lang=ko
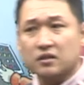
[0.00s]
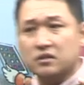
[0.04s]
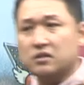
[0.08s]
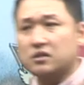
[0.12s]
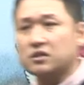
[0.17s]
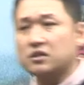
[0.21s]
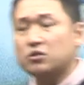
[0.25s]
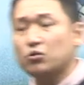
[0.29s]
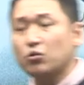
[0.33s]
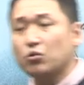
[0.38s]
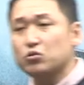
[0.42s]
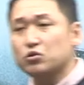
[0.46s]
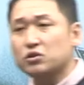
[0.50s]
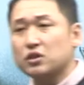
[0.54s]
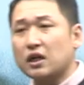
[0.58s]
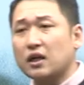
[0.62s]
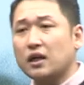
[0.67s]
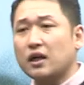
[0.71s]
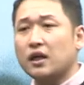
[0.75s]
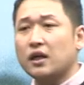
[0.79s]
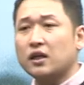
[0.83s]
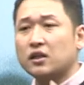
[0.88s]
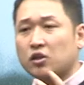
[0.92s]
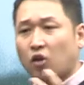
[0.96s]

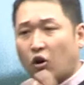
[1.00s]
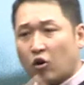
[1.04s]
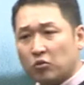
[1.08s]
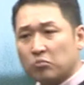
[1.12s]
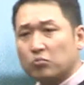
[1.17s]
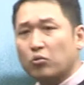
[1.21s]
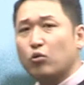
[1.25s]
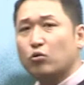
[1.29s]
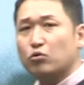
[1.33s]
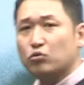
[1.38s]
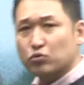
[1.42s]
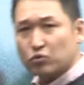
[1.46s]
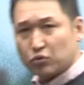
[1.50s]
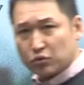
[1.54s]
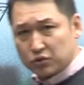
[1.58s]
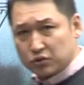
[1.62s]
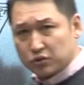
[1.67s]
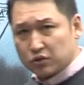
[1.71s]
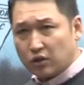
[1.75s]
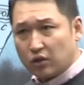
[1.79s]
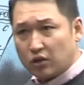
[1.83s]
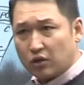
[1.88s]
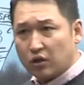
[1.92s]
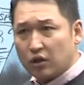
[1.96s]
지도자의
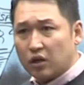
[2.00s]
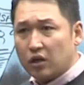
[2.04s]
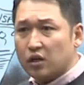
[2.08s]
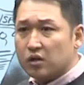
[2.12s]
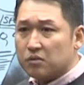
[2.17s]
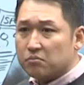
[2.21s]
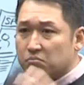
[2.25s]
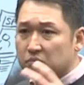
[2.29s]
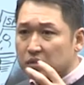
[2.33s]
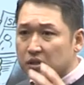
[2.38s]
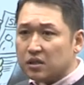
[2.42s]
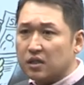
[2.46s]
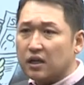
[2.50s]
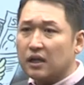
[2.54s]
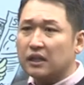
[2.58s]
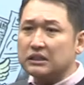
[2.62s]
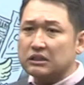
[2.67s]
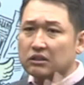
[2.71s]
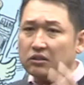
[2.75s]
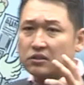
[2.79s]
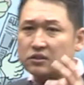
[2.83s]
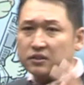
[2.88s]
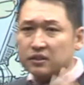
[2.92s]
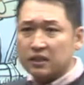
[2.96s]
덕목으로서
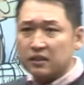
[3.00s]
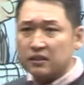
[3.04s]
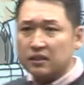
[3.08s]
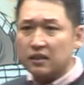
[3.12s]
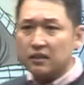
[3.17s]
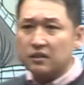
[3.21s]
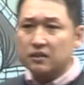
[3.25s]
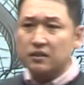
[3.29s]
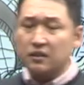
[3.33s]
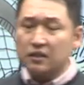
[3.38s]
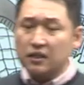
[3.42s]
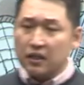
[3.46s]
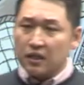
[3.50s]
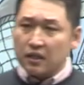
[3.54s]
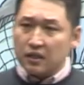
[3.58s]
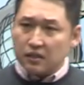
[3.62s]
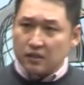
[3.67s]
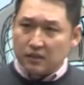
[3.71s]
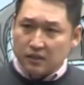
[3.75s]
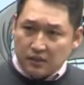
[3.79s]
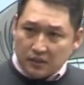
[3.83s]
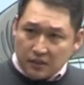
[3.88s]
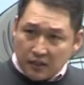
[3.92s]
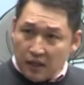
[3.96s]
밀레니얼 세대를
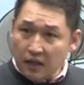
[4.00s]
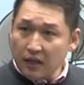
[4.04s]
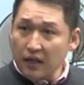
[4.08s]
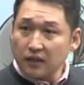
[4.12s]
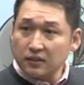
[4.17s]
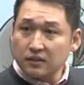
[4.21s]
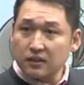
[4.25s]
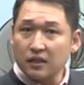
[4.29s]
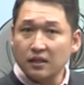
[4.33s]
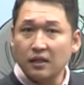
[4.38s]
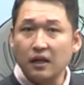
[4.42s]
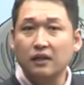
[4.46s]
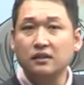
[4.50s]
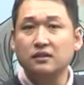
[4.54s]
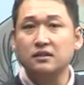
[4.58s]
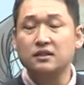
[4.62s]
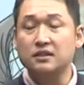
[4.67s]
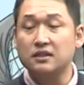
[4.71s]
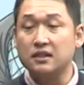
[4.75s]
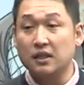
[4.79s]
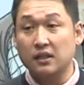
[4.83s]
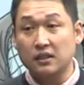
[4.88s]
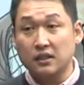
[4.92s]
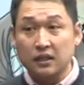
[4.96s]
이해하자라는
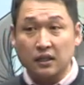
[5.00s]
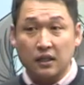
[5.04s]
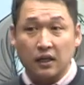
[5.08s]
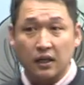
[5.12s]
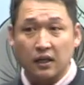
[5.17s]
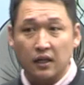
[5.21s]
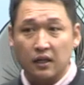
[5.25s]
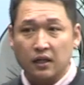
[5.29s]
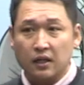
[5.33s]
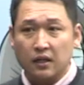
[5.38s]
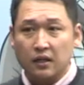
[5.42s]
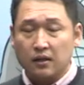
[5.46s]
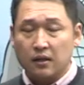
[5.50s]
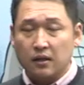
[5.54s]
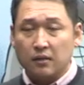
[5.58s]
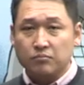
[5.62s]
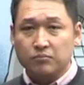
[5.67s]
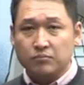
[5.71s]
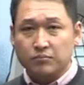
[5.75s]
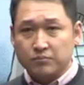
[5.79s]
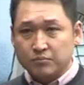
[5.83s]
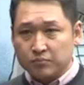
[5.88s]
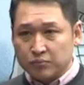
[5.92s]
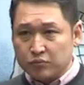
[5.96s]
이야기가
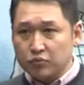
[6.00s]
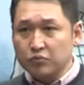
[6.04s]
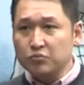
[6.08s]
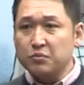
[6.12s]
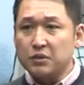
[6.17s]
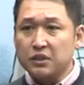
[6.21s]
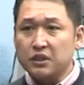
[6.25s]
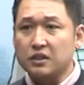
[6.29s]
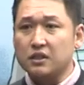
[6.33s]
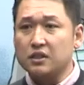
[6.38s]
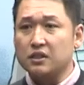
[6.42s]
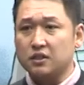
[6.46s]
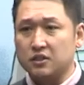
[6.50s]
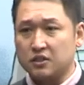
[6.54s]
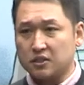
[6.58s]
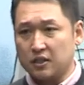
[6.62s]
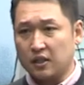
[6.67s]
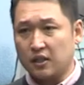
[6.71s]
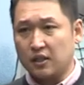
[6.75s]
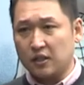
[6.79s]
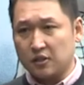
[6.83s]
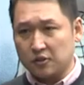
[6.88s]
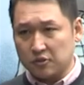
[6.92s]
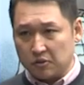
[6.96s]
붐이 일기
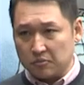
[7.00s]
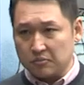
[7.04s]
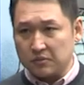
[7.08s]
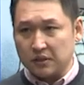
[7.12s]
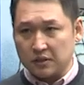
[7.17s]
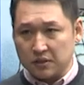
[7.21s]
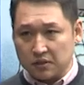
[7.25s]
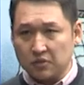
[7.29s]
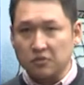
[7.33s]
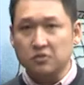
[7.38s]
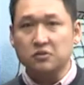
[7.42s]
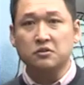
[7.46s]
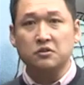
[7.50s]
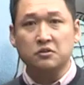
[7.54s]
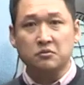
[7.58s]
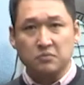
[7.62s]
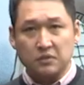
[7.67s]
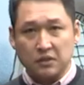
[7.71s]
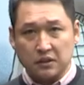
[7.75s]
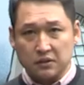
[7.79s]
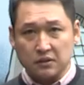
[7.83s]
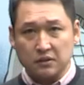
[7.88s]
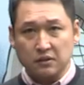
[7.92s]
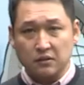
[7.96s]
시작하는 겁니다. 그런
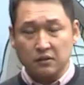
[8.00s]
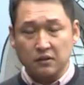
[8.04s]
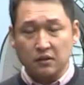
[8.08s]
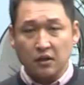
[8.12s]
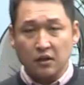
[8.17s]
의미에서.